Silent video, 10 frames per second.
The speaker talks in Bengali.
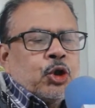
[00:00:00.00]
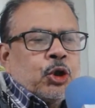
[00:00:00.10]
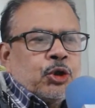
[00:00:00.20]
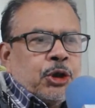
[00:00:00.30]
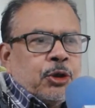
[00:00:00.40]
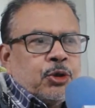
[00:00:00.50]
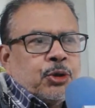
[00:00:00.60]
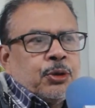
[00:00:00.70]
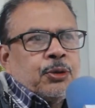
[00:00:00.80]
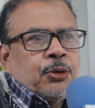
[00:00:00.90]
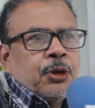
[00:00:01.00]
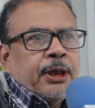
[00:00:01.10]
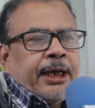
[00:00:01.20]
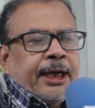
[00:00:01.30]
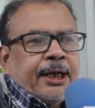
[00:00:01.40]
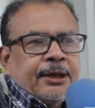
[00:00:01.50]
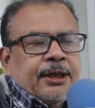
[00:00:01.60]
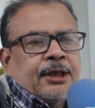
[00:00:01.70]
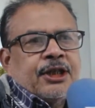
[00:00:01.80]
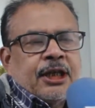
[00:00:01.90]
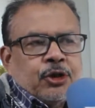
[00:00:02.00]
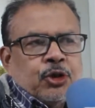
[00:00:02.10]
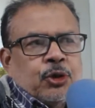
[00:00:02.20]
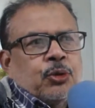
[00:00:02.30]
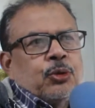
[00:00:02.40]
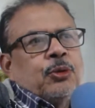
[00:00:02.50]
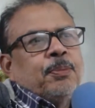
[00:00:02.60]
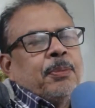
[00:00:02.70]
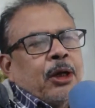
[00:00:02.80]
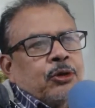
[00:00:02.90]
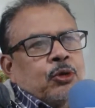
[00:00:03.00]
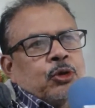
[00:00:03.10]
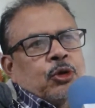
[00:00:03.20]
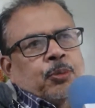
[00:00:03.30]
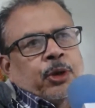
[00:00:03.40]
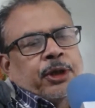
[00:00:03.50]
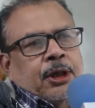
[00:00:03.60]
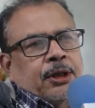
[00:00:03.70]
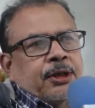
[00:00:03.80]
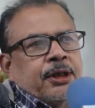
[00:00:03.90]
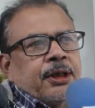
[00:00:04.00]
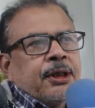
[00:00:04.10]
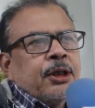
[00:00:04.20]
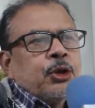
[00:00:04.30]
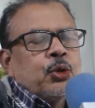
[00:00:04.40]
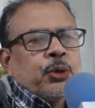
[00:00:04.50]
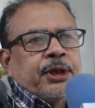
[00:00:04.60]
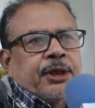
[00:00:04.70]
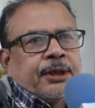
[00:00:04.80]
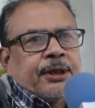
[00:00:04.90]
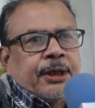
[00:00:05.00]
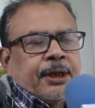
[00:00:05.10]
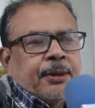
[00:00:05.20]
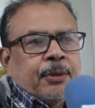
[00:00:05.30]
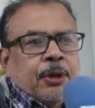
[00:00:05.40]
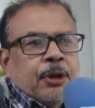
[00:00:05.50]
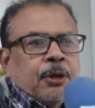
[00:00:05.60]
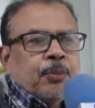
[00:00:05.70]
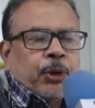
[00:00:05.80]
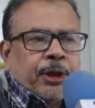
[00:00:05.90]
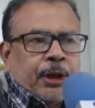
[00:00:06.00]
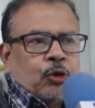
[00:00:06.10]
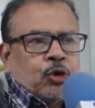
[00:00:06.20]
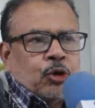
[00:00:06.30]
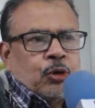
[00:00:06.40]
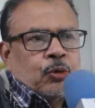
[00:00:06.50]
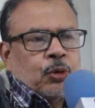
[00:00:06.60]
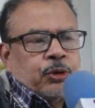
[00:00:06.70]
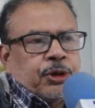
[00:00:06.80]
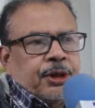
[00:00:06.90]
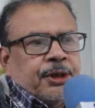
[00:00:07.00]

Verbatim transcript: সতেরোশো এক হাজার সাতশত বাহাত্তর জন পরীক্ষার্থী দুইটি কেন্দ্রে পরীক্ষায় অংশগ্রহণ করছে